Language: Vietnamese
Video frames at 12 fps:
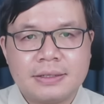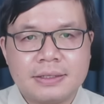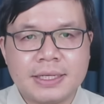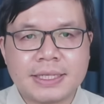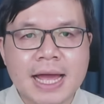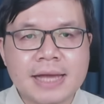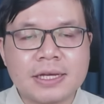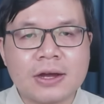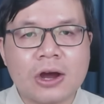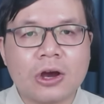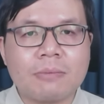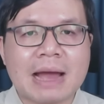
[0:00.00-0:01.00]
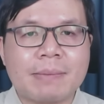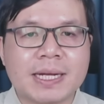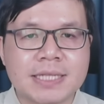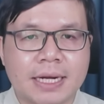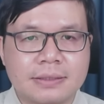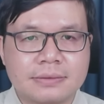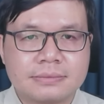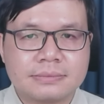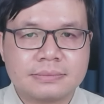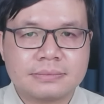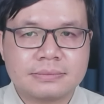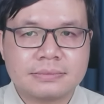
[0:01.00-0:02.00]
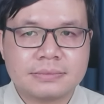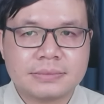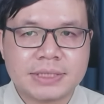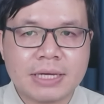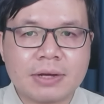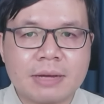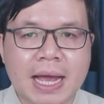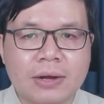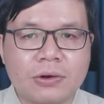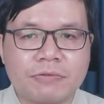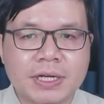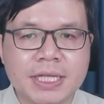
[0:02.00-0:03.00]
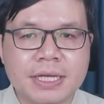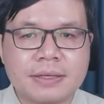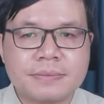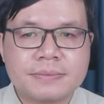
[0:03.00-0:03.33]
Hiện tại thì họ có ba mặt trận theo các bản đồ phân tích.